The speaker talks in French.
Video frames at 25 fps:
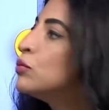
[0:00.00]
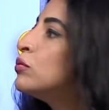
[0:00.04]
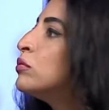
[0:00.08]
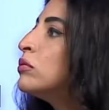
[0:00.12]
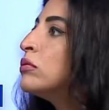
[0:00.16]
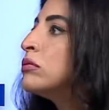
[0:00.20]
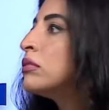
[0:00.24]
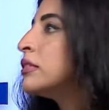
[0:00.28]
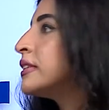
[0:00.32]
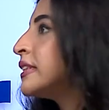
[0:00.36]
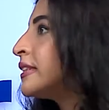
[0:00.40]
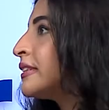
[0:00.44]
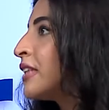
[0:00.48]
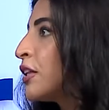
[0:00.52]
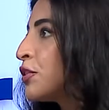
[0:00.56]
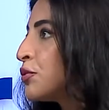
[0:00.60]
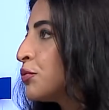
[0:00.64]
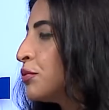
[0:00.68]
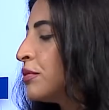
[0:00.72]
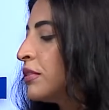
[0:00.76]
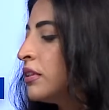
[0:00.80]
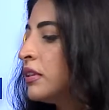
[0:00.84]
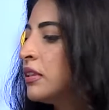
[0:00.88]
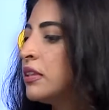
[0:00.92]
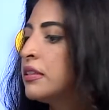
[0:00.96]
ou aux
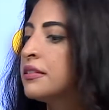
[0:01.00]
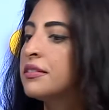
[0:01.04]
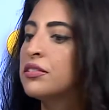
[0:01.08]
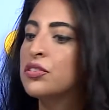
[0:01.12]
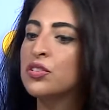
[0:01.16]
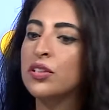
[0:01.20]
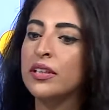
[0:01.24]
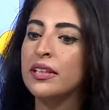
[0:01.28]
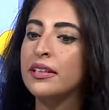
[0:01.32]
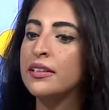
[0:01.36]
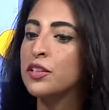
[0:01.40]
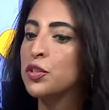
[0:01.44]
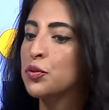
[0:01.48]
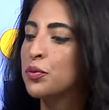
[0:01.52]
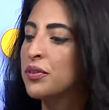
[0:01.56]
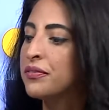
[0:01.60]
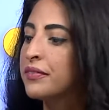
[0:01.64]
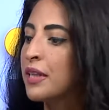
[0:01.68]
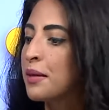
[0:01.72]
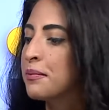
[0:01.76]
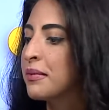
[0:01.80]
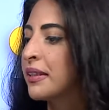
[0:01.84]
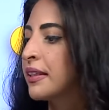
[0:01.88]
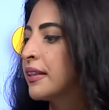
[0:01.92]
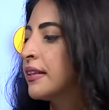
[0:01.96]
États-Unis, chez les Juifs
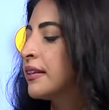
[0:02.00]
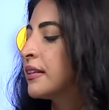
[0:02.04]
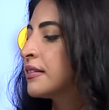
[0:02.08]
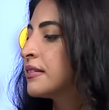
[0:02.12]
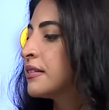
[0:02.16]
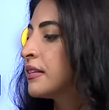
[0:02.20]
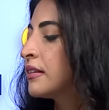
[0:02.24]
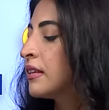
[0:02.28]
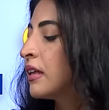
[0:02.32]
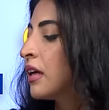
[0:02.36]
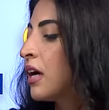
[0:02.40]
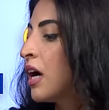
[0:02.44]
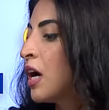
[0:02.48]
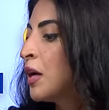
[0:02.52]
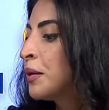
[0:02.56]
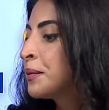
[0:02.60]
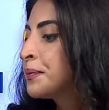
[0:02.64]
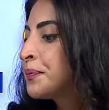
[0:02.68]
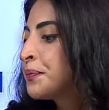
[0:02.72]
d'Amérique, etc.